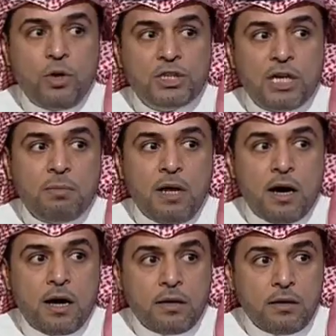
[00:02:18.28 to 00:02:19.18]
الجانب
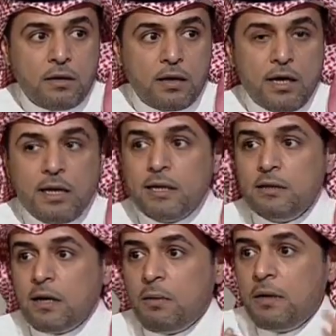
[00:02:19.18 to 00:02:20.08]
الاخر اسمح لي اسمح خليك
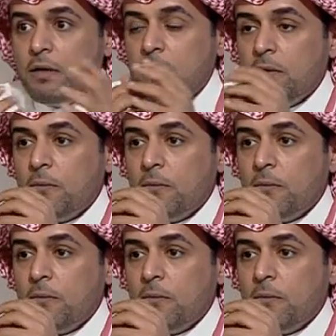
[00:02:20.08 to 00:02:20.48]
انت كمان انا ما